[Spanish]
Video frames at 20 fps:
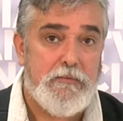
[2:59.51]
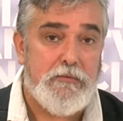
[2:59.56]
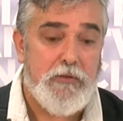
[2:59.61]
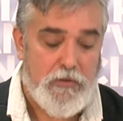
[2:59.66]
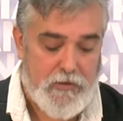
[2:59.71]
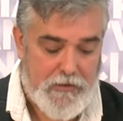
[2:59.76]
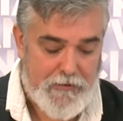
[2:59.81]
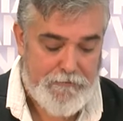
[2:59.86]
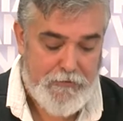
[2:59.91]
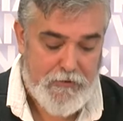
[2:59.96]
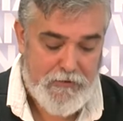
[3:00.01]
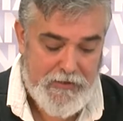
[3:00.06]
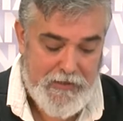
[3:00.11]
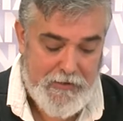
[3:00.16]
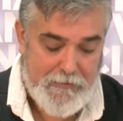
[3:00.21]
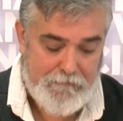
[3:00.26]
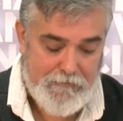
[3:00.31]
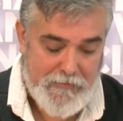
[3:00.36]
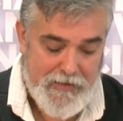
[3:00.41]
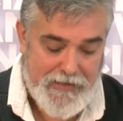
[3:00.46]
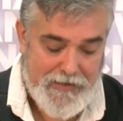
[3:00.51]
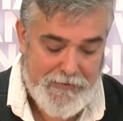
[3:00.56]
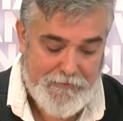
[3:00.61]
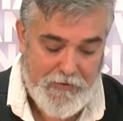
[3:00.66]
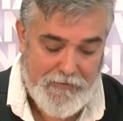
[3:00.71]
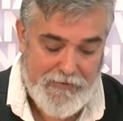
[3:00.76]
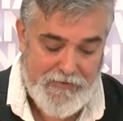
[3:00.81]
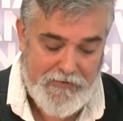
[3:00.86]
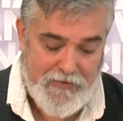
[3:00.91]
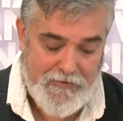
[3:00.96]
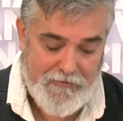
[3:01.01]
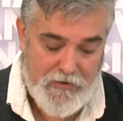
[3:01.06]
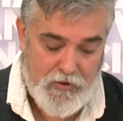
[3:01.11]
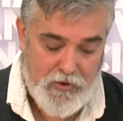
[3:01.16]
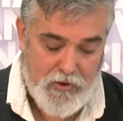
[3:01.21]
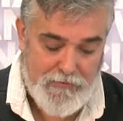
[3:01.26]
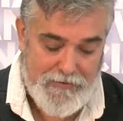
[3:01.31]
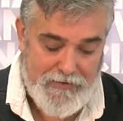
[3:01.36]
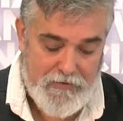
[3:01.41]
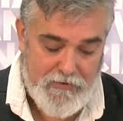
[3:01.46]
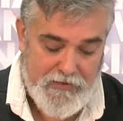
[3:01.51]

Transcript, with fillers: corresponden a la provincia de Córdoba,